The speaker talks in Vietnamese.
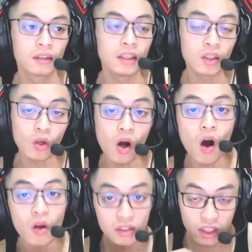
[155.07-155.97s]
thì
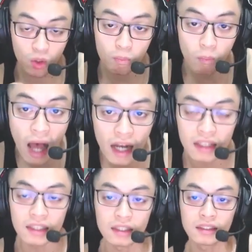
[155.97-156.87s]
họ sẽ giúp bạn
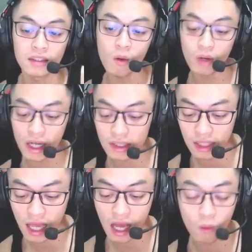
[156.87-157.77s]
sau này
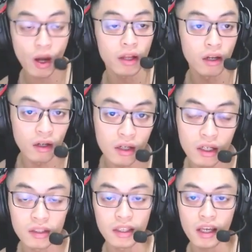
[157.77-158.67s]
ra ngoài
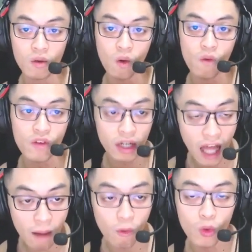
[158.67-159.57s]
đời sẽ có việc
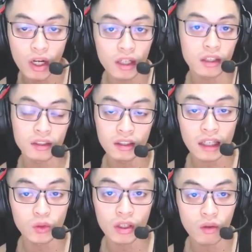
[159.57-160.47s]
làm ổn định các thứ
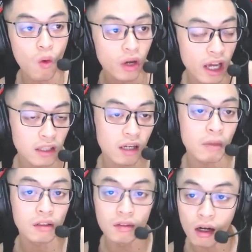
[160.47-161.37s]
là chuyện ok rất là
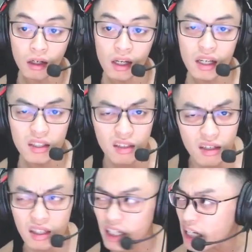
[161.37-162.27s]
bình thường
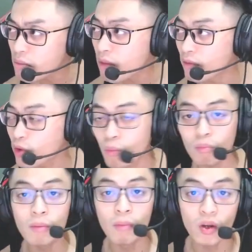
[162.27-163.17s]
nhưng khi mà ví dụ
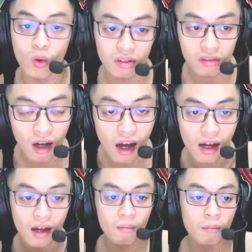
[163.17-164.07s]
như mình hồi xưa
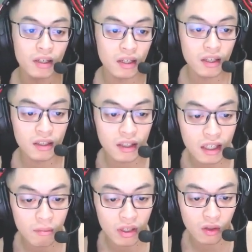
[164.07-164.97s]
mình đi
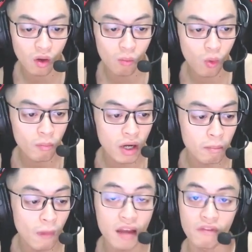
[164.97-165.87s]
thi mình được có mỗi
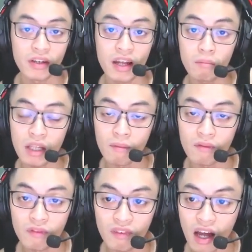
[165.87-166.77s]
17,5 điểm
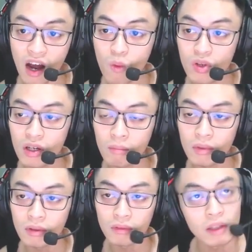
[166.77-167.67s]
và hầu như là
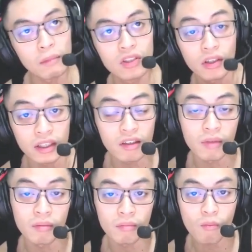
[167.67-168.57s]
và mình trượt cái trường
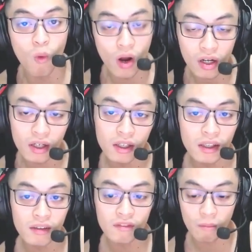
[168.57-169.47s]
mình mong muốn
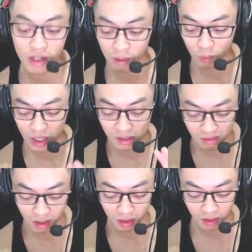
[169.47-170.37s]
và mình học một cái
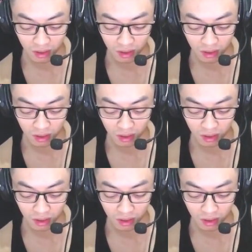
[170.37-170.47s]
trường